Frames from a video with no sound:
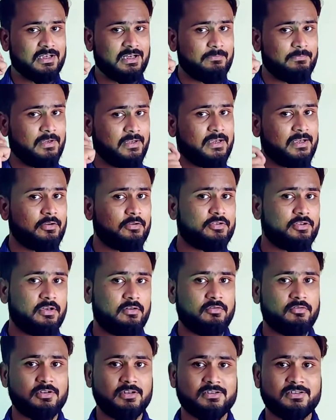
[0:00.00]
सब्सक्राइब नहीं करो तो
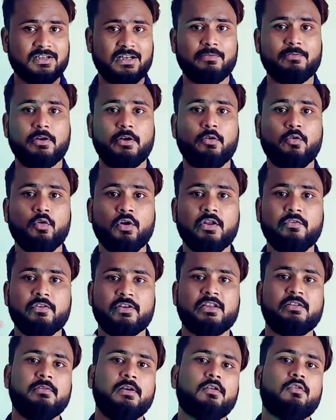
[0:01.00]
चैनल को सब्सक्राइब कर
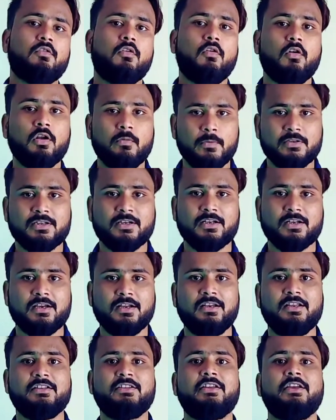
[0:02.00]
नोटिफिकेशन बेल को ऑल पर सेट
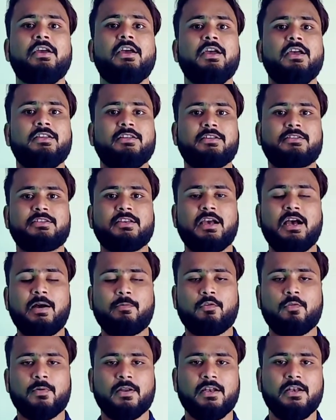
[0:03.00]
कर लीजिए जिससे
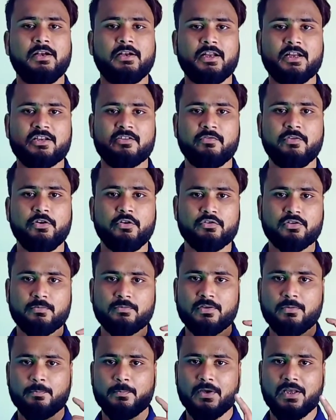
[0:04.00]
आपको हमारी लेटेस्ट वीडियो
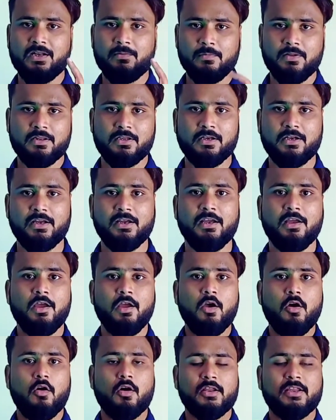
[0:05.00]
सबसे पहले मिलती रहे
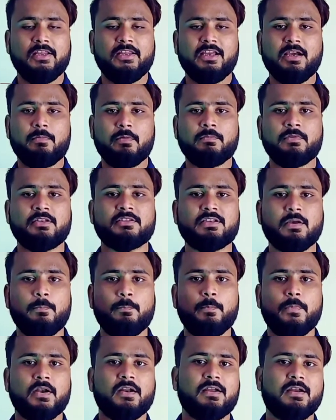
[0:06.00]
और यदि आप हमसे
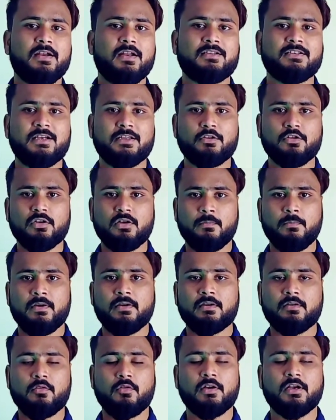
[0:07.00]
संपर्क करना चाहते हो तो
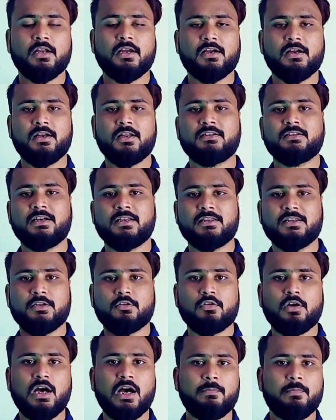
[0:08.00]
हमें कॉन्टैक्ट करना चाहते
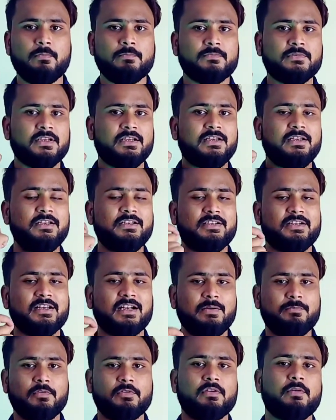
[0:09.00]
हैं तो आप हमसे
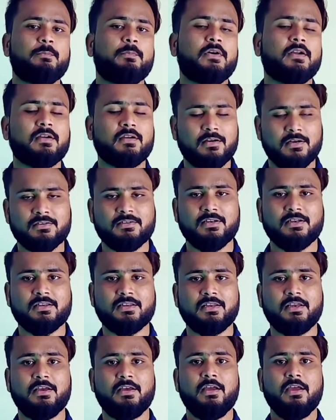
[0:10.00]
इंस्टाग्राम पर संपर्क कर
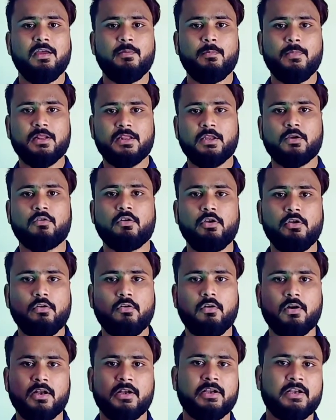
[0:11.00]
सकते हैं मिलते कोई
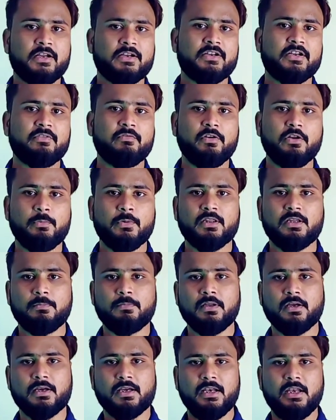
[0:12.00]
और इंटरेस्टिंग वीडियो में
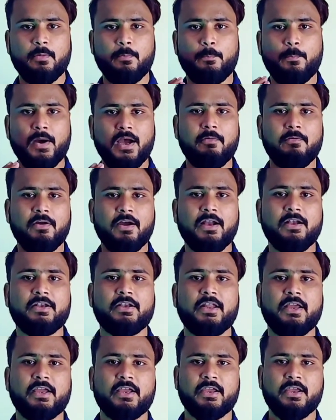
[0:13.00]
तब तक के लिए बाय बाय
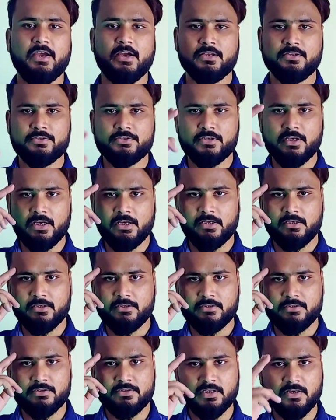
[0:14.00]
टेक केयर जय
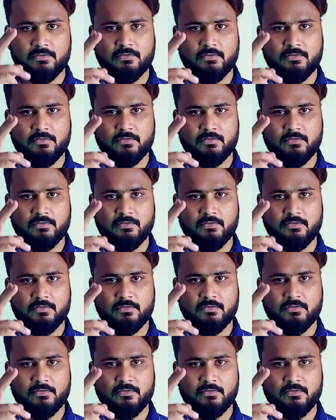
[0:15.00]
हिंद जय भारत